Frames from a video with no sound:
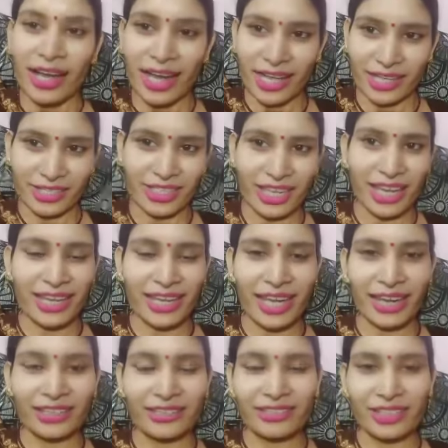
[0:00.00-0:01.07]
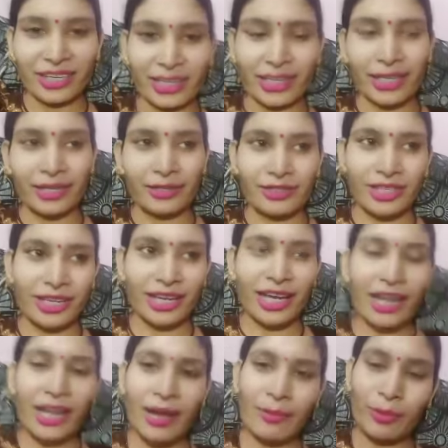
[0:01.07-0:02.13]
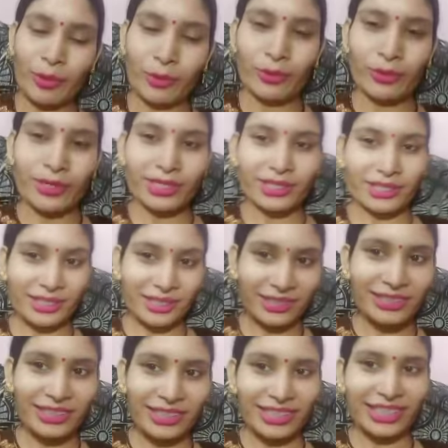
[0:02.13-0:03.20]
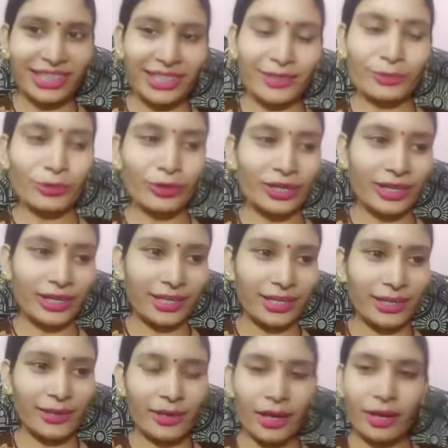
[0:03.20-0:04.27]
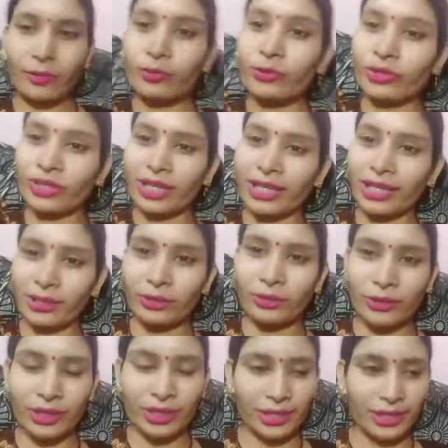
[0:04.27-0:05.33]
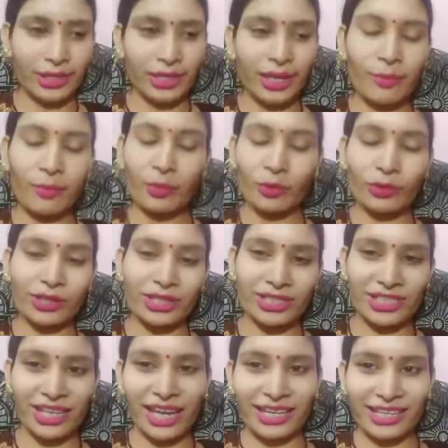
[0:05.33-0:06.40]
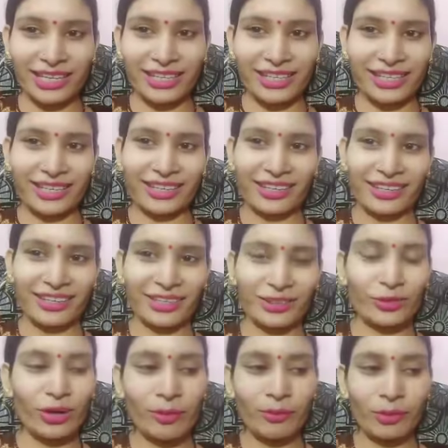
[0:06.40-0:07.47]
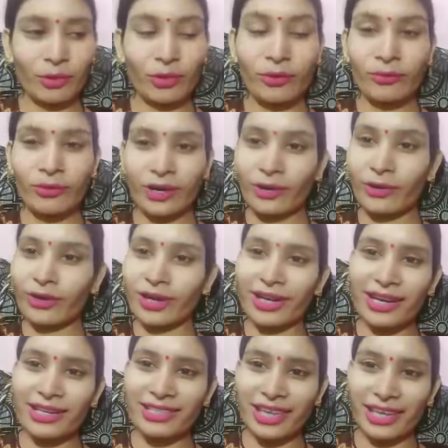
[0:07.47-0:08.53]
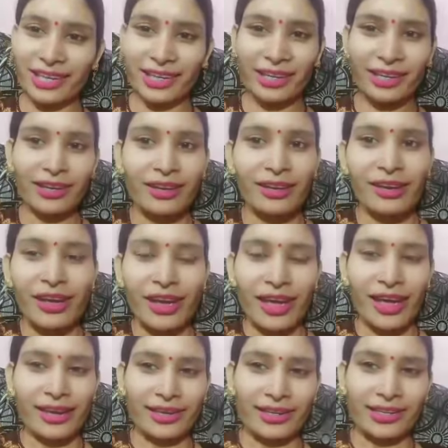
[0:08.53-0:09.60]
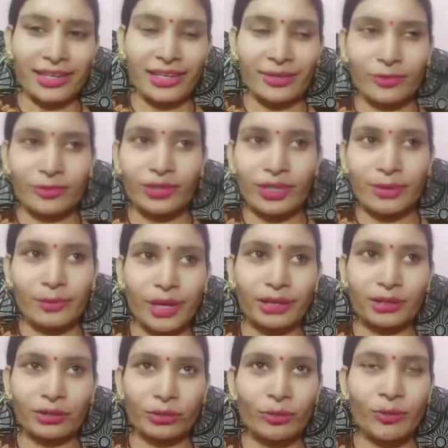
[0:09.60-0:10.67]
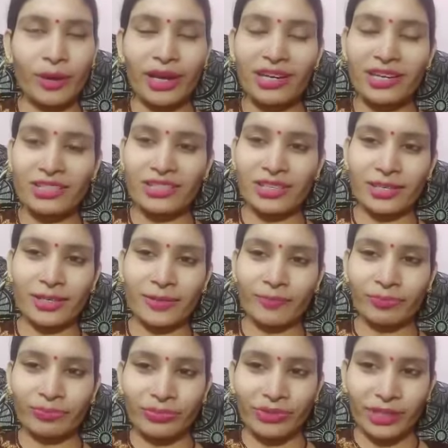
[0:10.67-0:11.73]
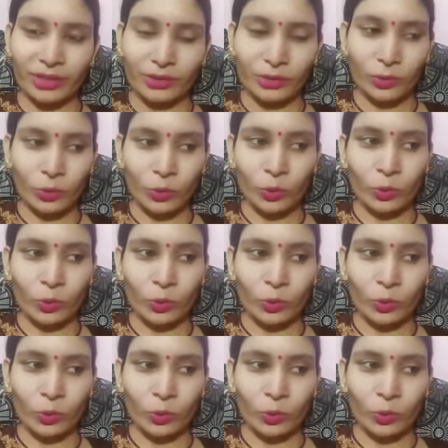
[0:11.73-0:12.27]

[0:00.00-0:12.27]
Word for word: अच्छा यार चला गया सरकार हम लोगों के लिए ही तो कर रही है खुद के लिए थोड़ी कर रही है हम लोगों की जान के लिए कर रही है तो हम लोग को फॉलो करना चाहिए है कि नहीं उनकी बात को मानना चाहिए तो